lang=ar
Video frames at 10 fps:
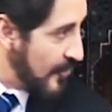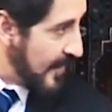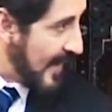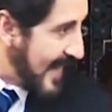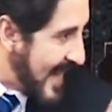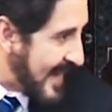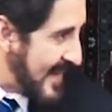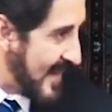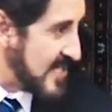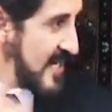أنثى على
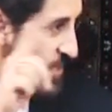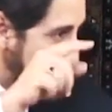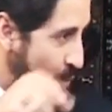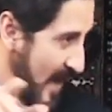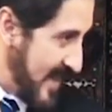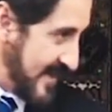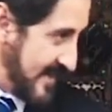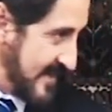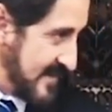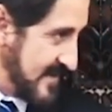الأقل عشان إكس وواي
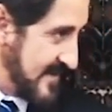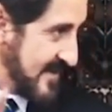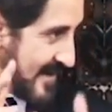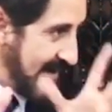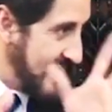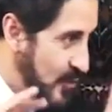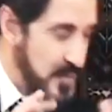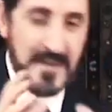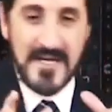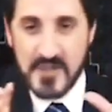يعني ها
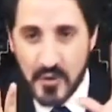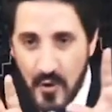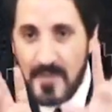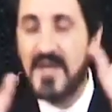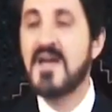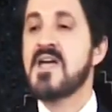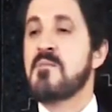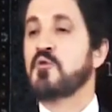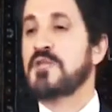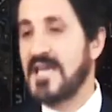يصبح الجينوم إيه؟
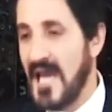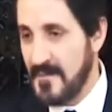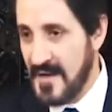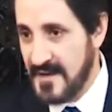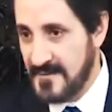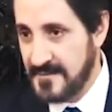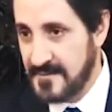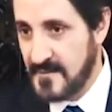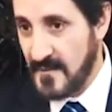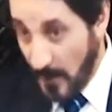متكاملا
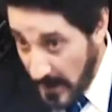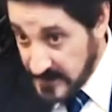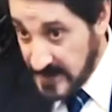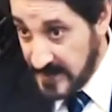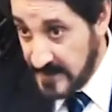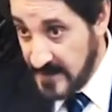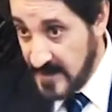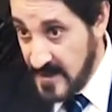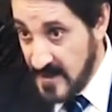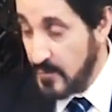واضح؟
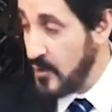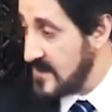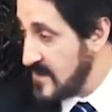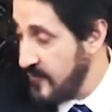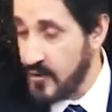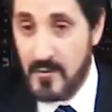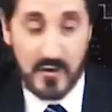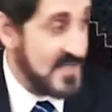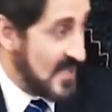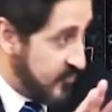منصف هنا
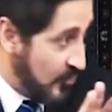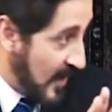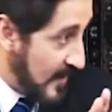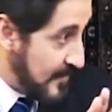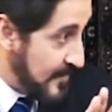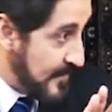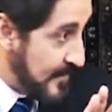منصف هنا